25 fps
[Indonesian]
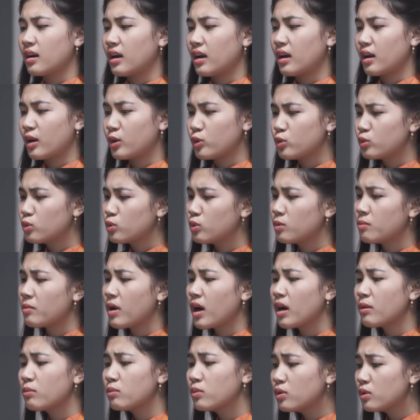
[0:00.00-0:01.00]
Aduh maaf
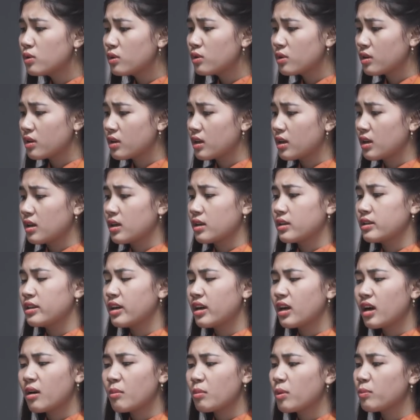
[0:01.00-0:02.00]
bu, dia
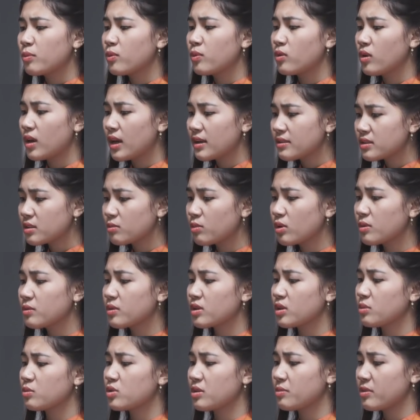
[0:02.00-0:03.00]
nggak mau pulang sebelum
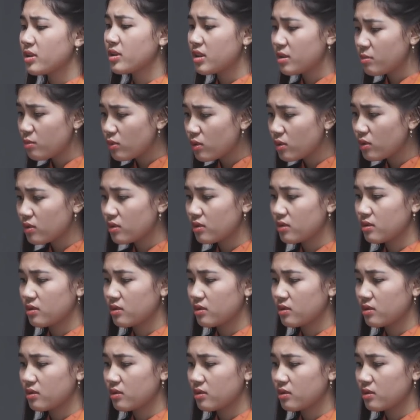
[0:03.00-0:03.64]
ketemu sama ibu.